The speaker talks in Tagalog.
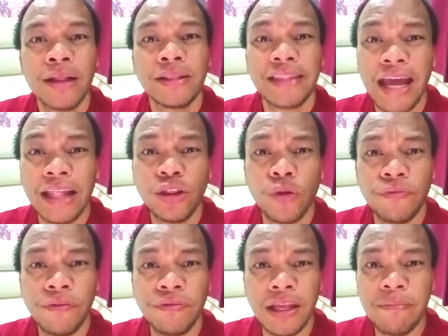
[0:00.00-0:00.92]
10 to
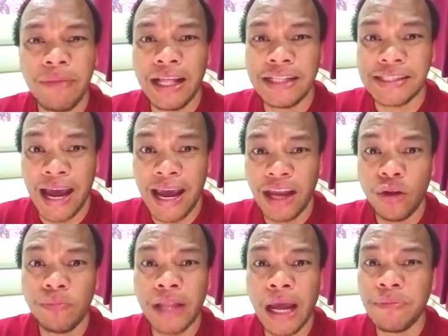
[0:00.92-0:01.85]
15 minutes ahead
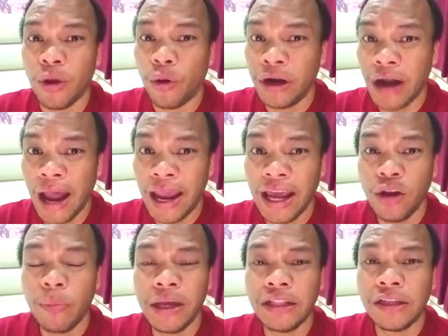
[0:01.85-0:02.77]
of time or ahead
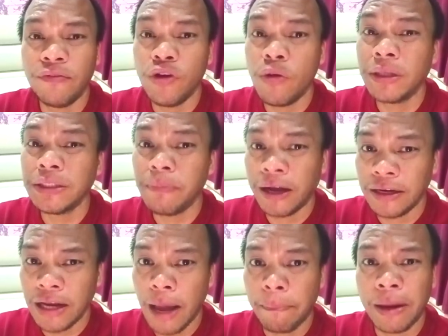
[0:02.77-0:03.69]
of interview, mas
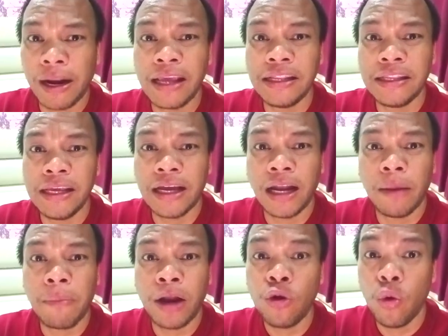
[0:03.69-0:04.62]
maganda para hindi ka
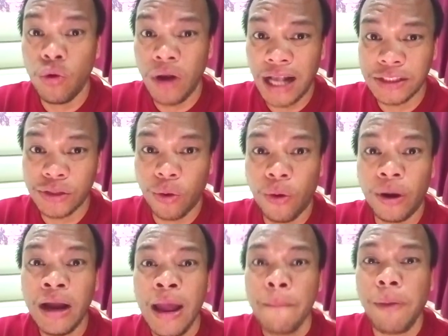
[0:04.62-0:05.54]
naman kulas
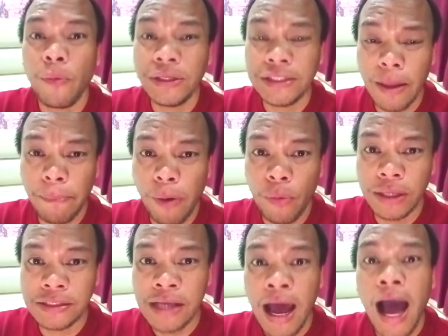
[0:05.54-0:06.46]
or pawis na
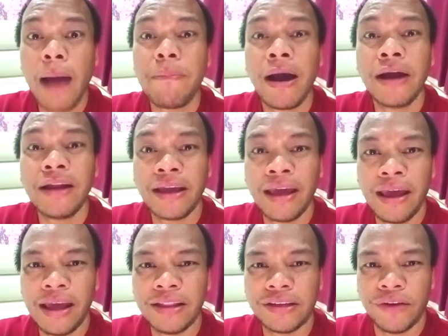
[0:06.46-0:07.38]
pawis habang nag
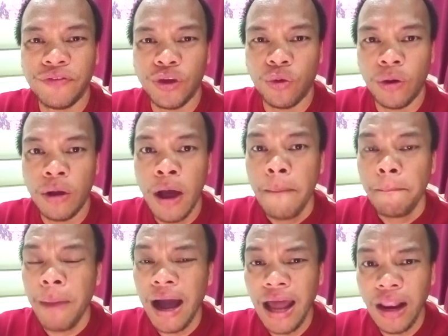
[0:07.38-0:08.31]
interview
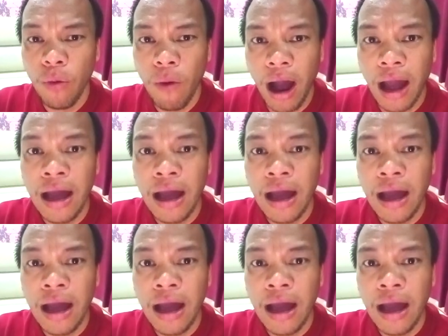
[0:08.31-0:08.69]
Pangalawa